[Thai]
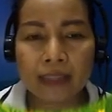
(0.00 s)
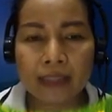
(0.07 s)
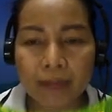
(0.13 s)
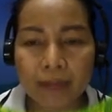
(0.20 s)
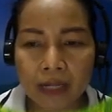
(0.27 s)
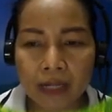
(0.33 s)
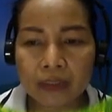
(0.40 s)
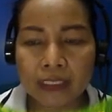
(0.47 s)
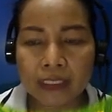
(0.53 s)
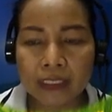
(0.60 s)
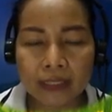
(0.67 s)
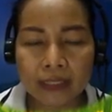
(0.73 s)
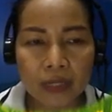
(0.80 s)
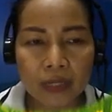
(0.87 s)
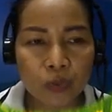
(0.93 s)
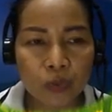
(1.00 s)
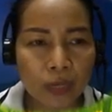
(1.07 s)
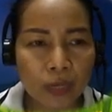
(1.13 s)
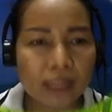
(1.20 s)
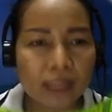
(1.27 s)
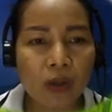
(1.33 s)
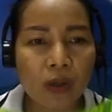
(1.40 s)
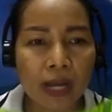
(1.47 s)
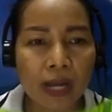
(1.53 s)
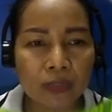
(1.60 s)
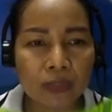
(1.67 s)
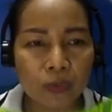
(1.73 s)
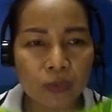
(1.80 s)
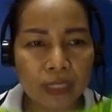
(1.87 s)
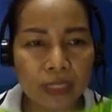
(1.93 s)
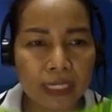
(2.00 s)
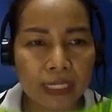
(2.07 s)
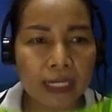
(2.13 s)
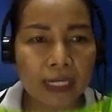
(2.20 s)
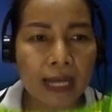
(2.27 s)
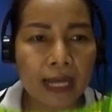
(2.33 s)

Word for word: ทำไมเราถึงเรียนรู้แค่ 2 อันตรงนี้